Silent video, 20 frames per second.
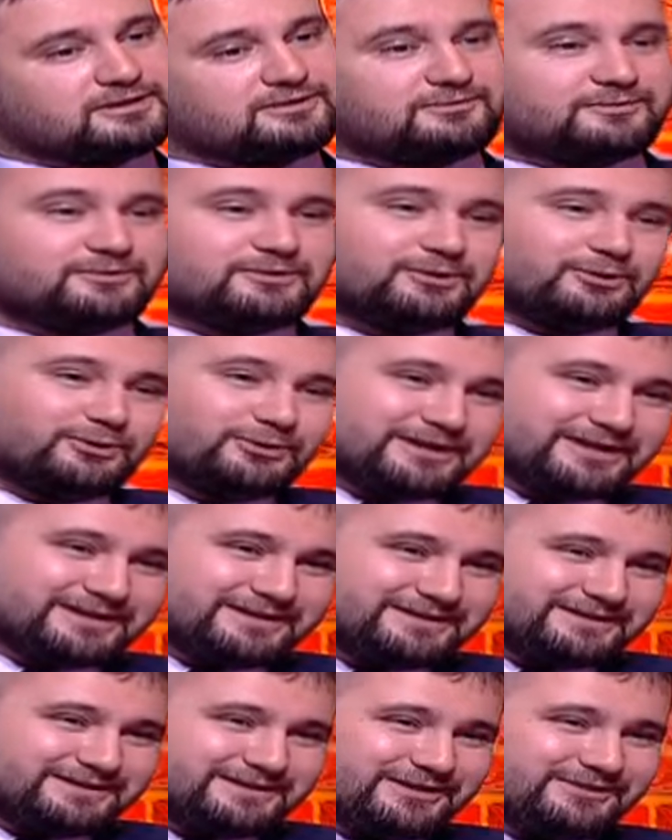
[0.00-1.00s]
E, öyle,
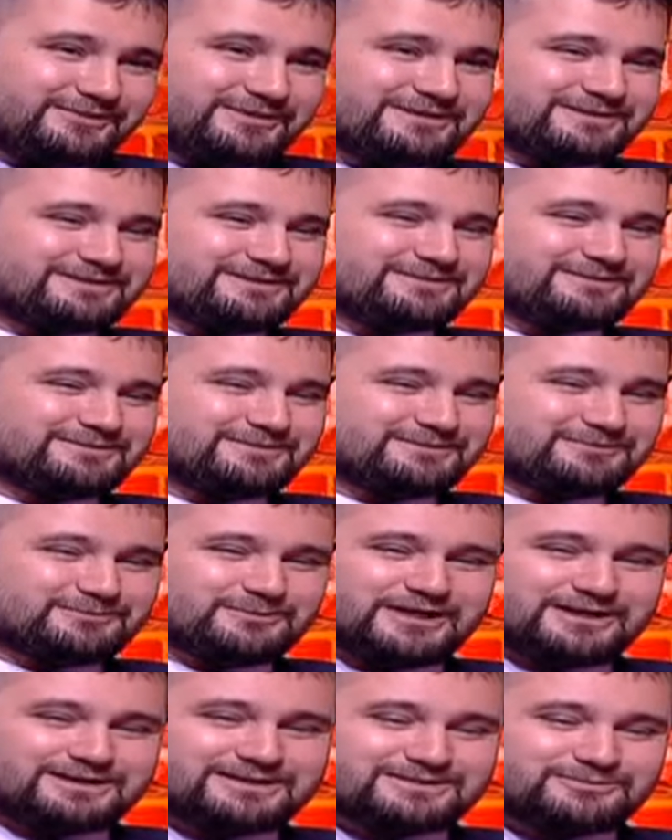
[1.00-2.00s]
evet.
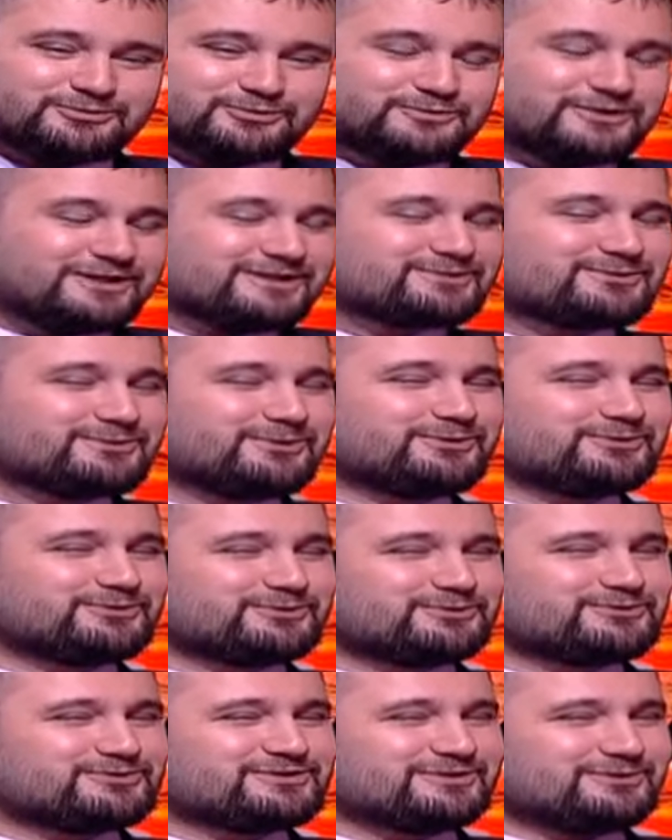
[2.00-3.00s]
Belki bu biraz
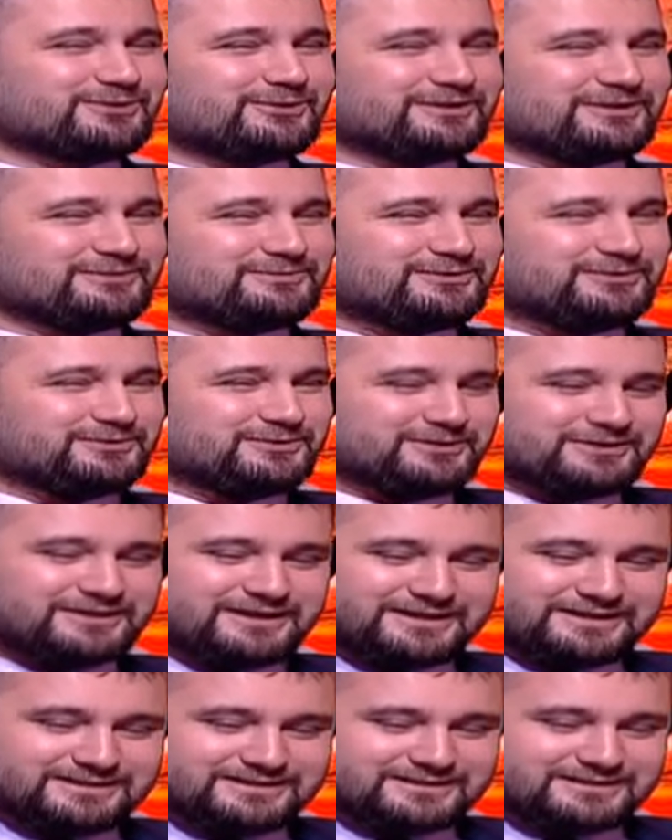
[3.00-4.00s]
korkutucu da olabiliyor.
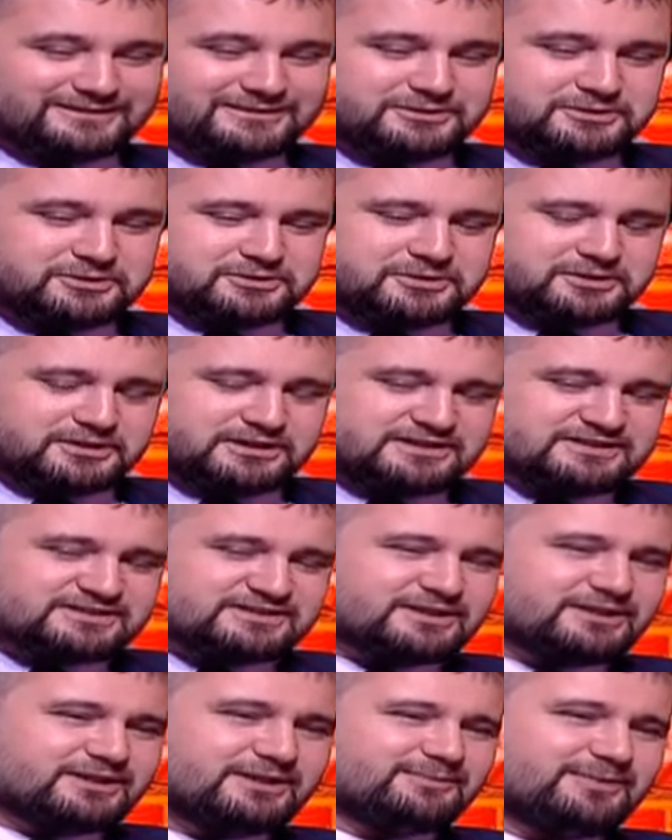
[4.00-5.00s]
Yani
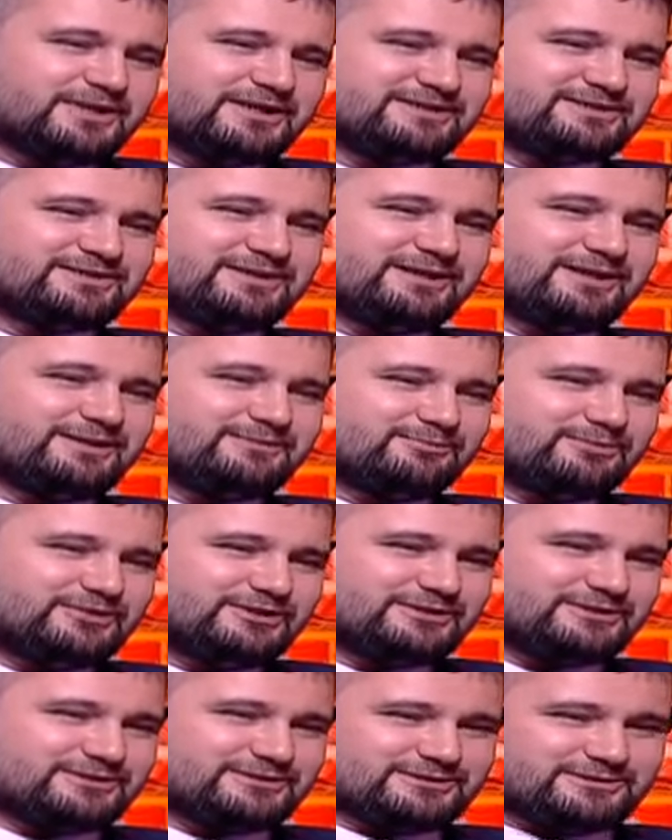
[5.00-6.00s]
insana benzeyen
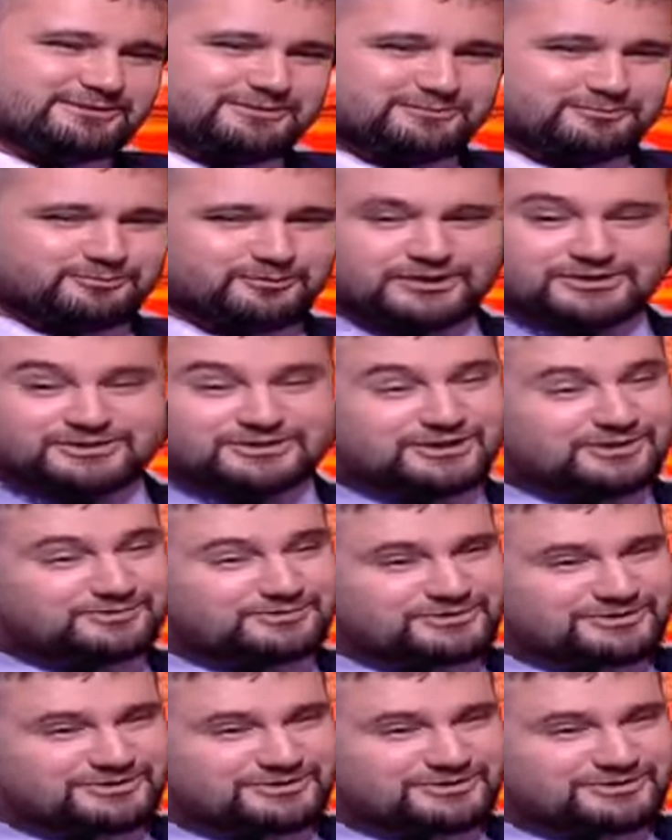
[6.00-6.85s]
bir başka bir